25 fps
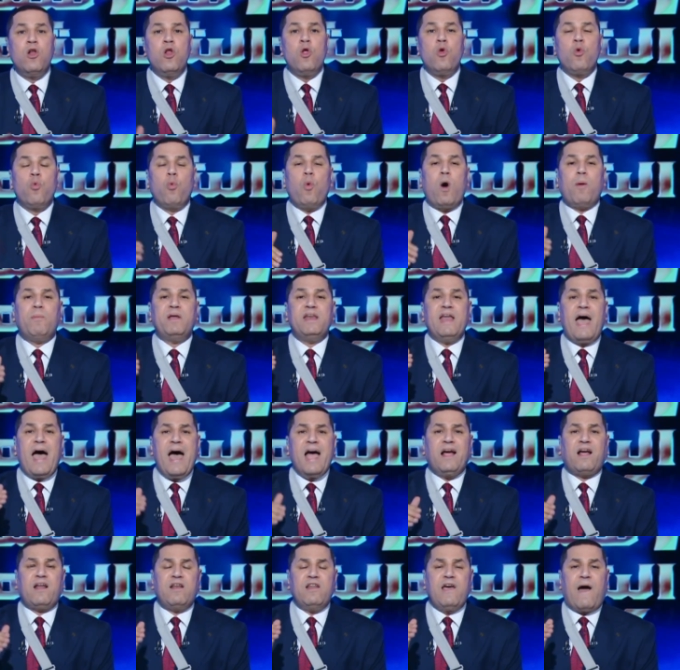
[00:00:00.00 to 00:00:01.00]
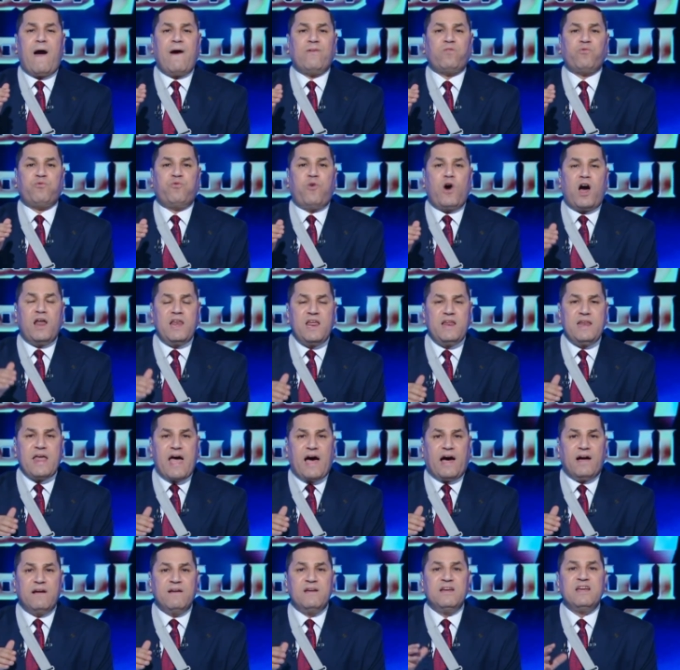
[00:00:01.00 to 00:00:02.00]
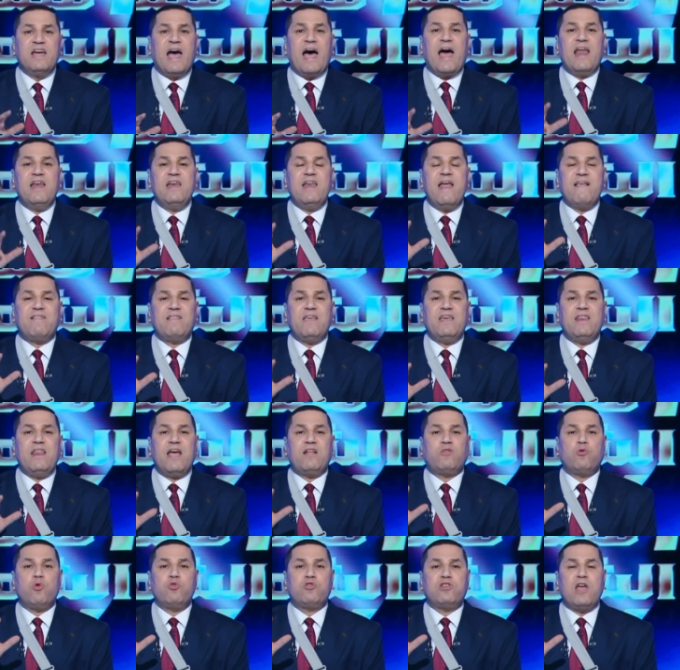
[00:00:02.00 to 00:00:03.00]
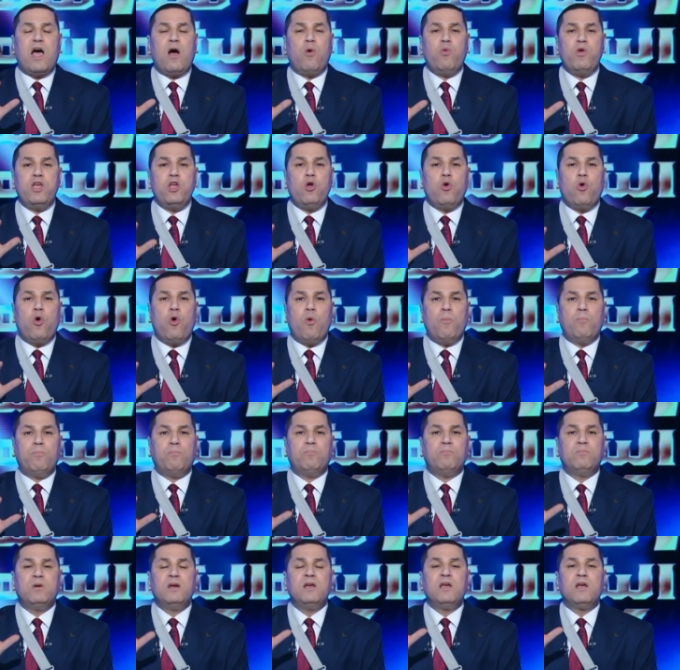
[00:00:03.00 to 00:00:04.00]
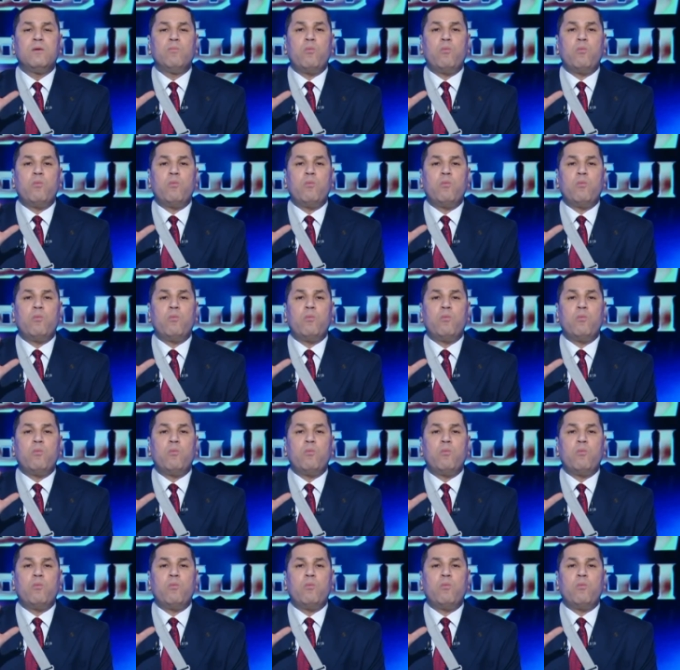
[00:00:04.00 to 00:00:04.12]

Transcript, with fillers: ومن اجل اطفالنا الذين تداويهم